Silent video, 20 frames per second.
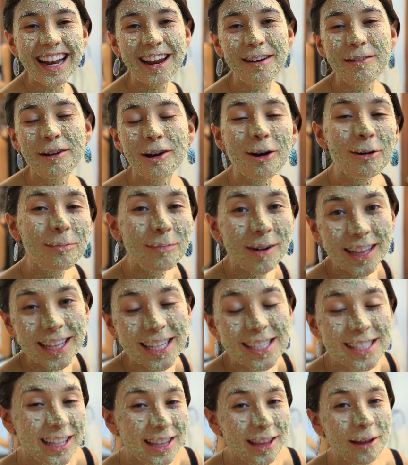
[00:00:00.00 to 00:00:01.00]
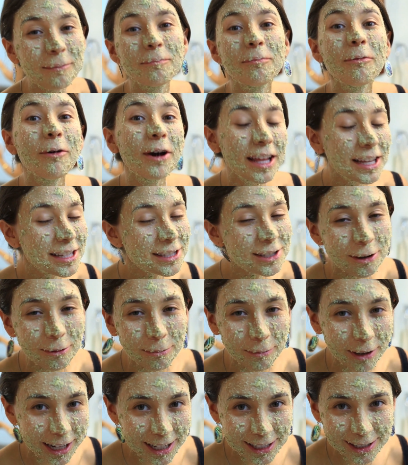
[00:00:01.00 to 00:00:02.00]
La mejor parte es que te puedes
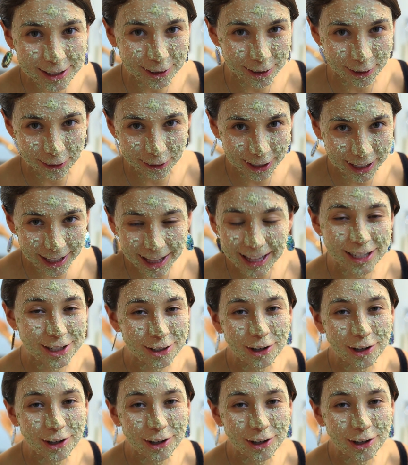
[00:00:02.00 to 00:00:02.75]
comer esto. Y de